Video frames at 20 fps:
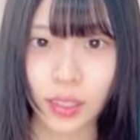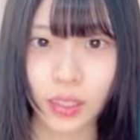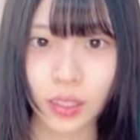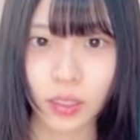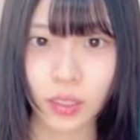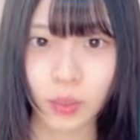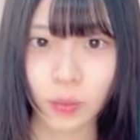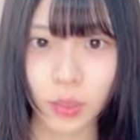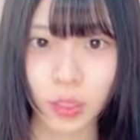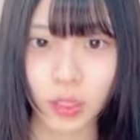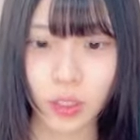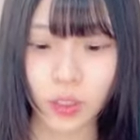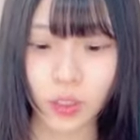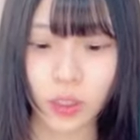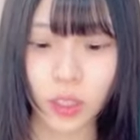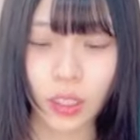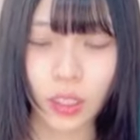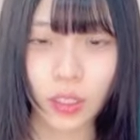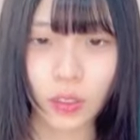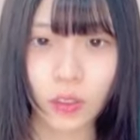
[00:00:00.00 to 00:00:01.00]
そうマジ衝
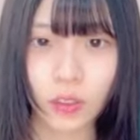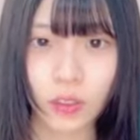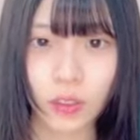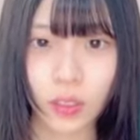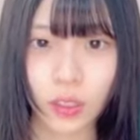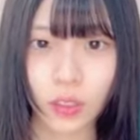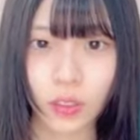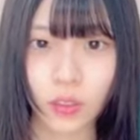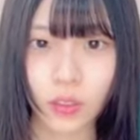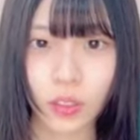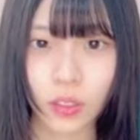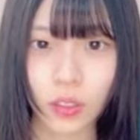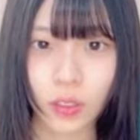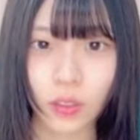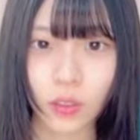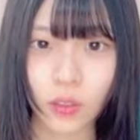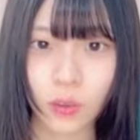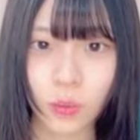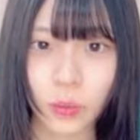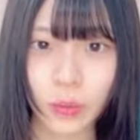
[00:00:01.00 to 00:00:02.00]
撃のツイートをしよう
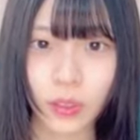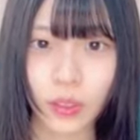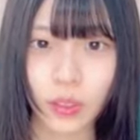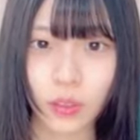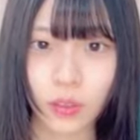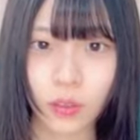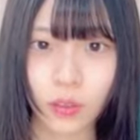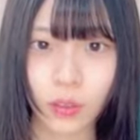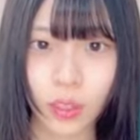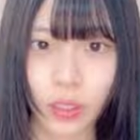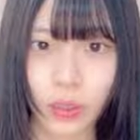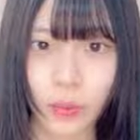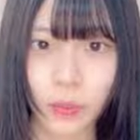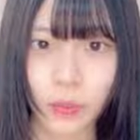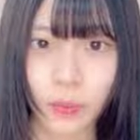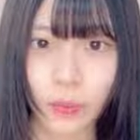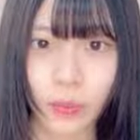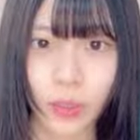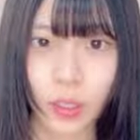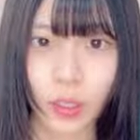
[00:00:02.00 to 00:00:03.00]
と思ってるので
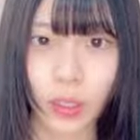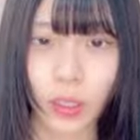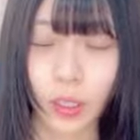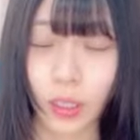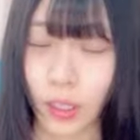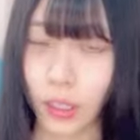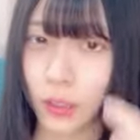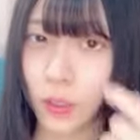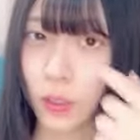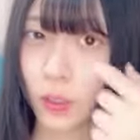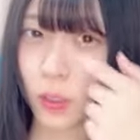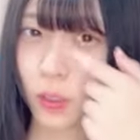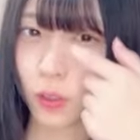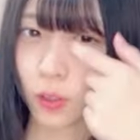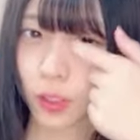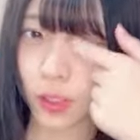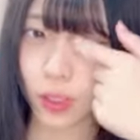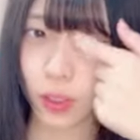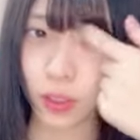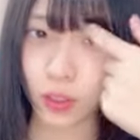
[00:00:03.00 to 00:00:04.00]
配信が終
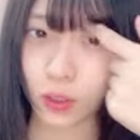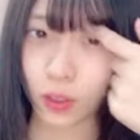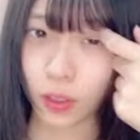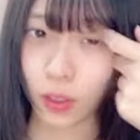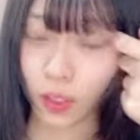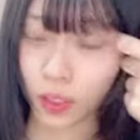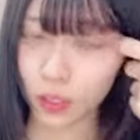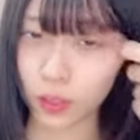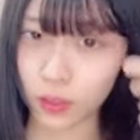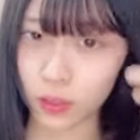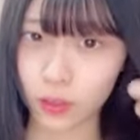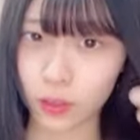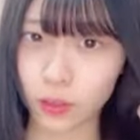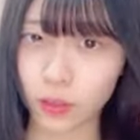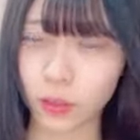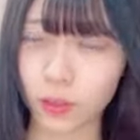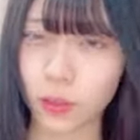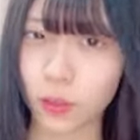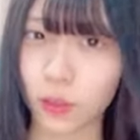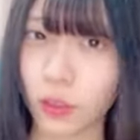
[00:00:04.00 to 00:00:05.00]
わった瞬間
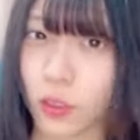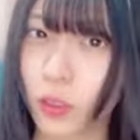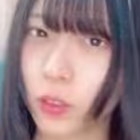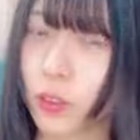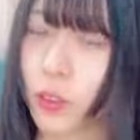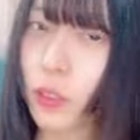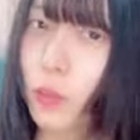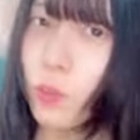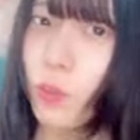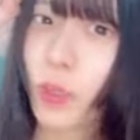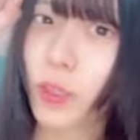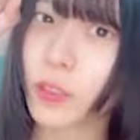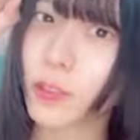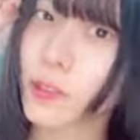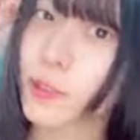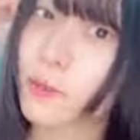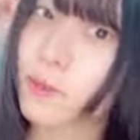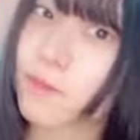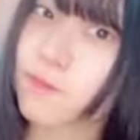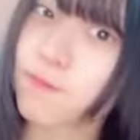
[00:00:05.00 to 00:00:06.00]
ツイートします